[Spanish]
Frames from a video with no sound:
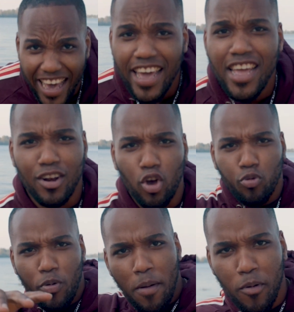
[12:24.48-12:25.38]
que
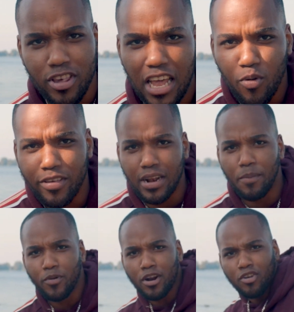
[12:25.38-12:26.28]
nos vemos en nuestra
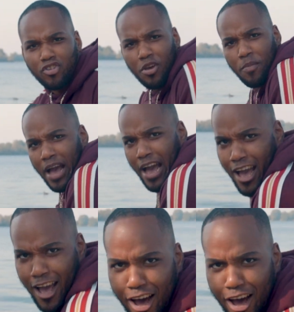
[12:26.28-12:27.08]
próxima